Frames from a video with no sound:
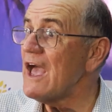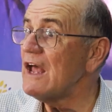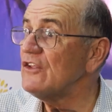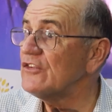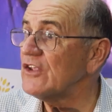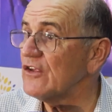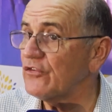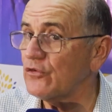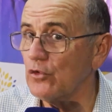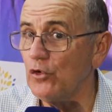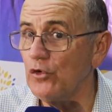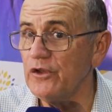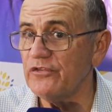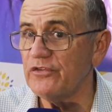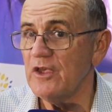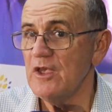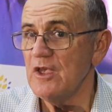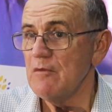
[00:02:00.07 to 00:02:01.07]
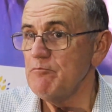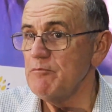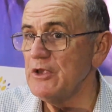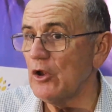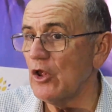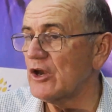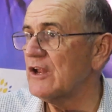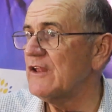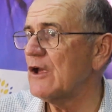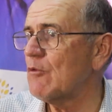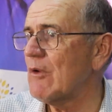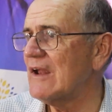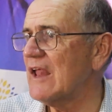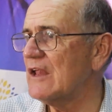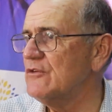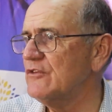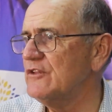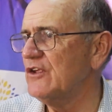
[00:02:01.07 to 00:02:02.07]
realizações, melhorando a
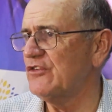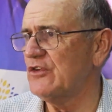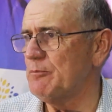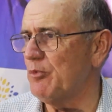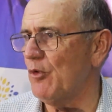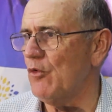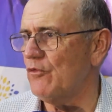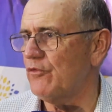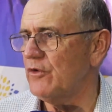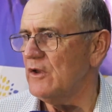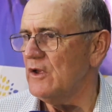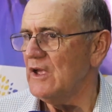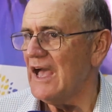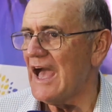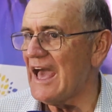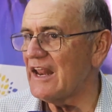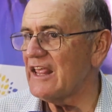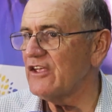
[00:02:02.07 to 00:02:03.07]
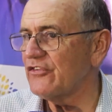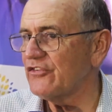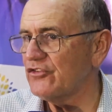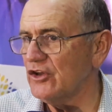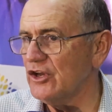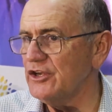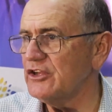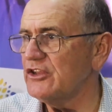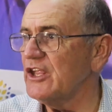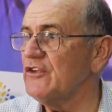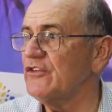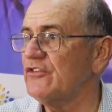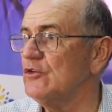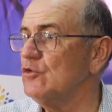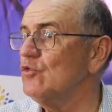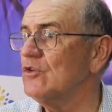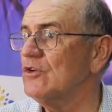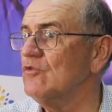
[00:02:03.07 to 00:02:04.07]
qualidade de vida desse povo. Alexandre tem
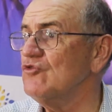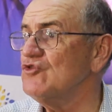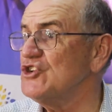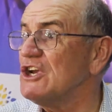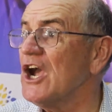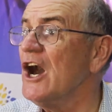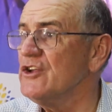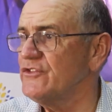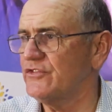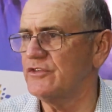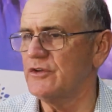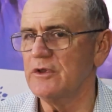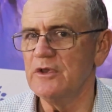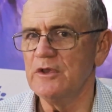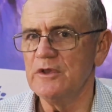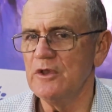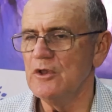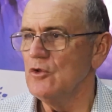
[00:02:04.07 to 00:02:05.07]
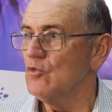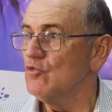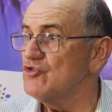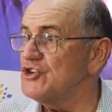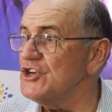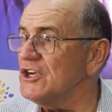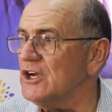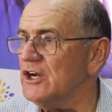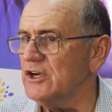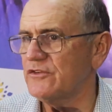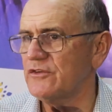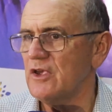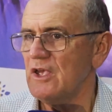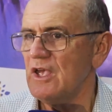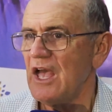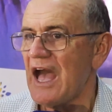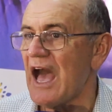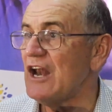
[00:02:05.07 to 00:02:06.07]
sido um gigante, um gigante.
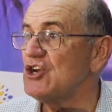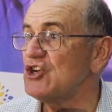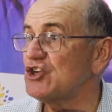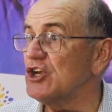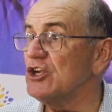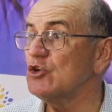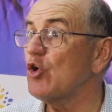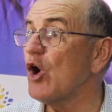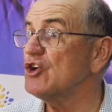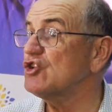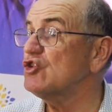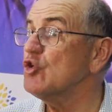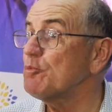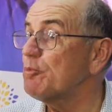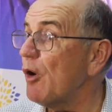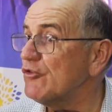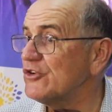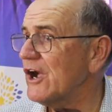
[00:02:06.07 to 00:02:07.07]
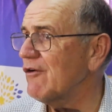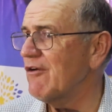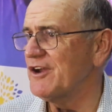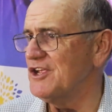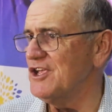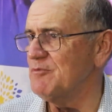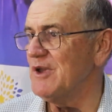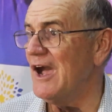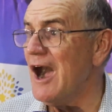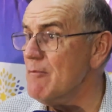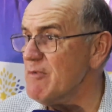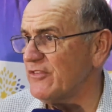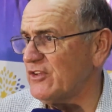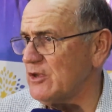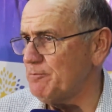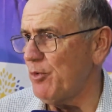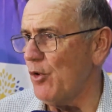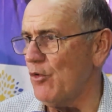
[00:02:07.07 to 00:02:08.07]
Alexandre gosta do povo de Jaguaribe, ama
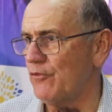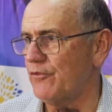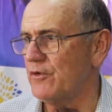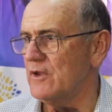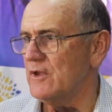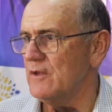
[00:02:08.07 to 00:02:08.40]
esse povo.